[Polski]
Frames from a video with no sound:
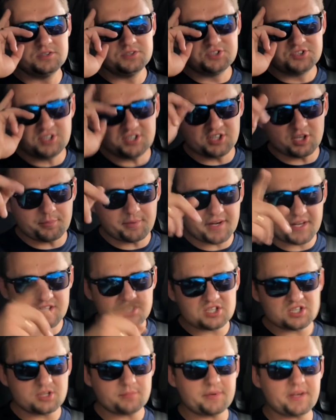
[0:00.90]
Dzień dobry,
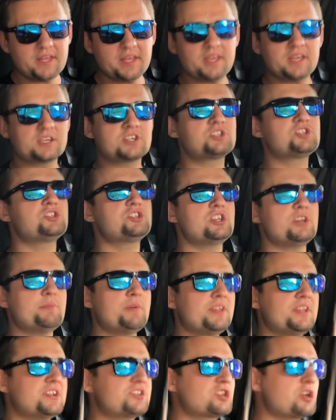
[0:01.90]
dzień dobry,
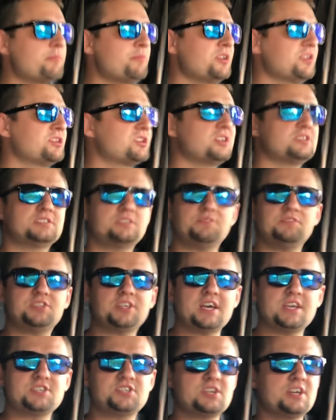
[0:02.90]
siemaneczko moi drodzy,
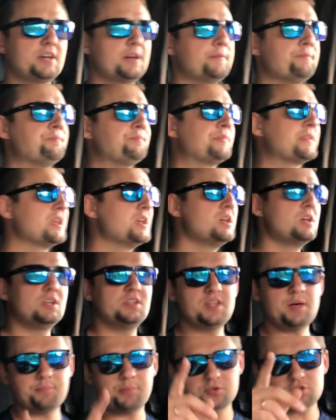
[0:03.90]
witajcie.
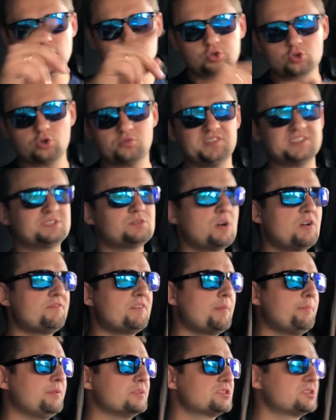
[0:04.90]
Na początku wysyłam
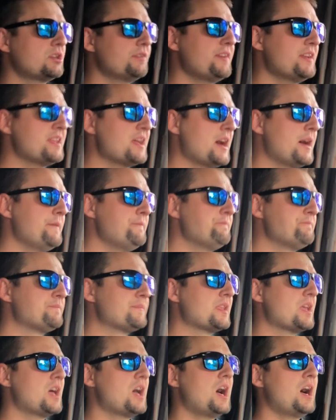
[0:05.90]
Wam pozdrowienia,
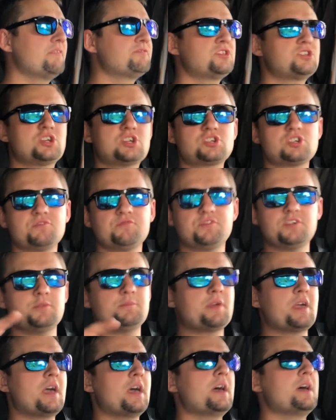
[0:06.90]
a w dzisiejszym
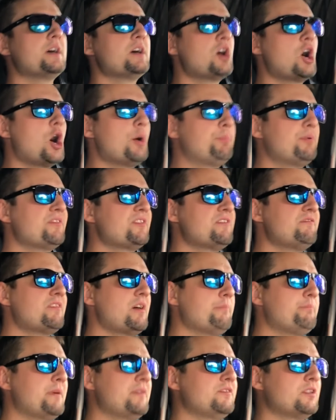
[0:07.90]
filmie opowiem
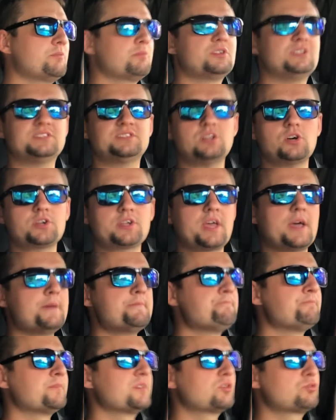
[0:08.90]
Wam pewną historię,
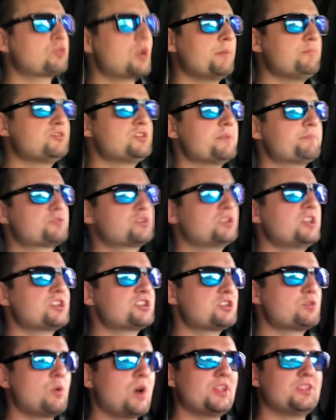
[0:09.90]
która mi się
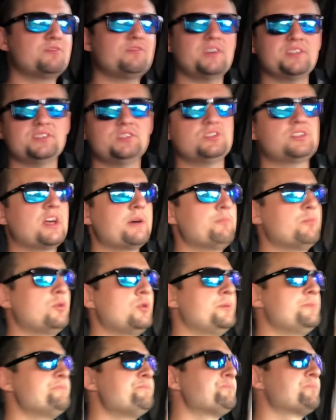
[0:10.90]
przydarzyła dwa dni temu,
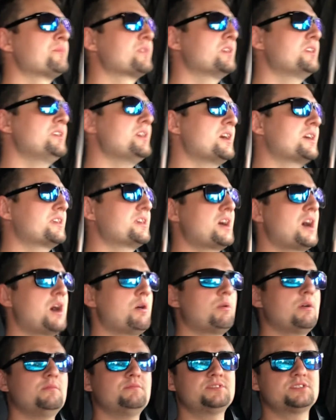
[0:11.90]
jak
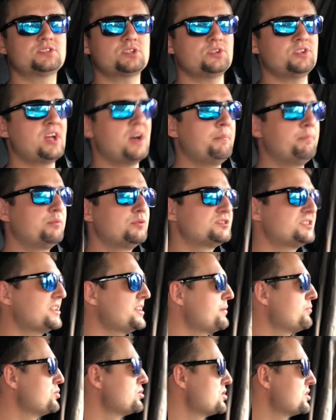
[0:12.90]
jechałem w stronę Amplusa na
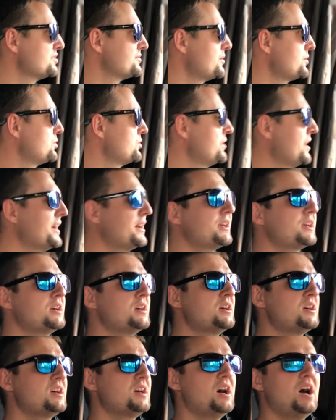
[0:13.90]
mój rozładunek,
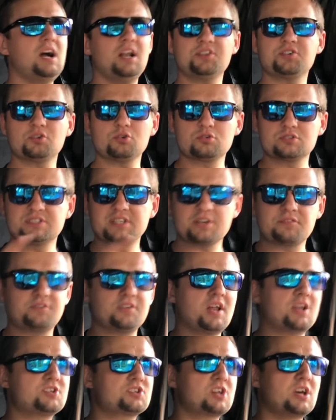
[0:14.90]
ale to już za
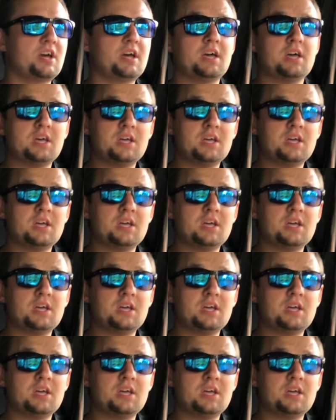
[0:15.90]
chwileczkę.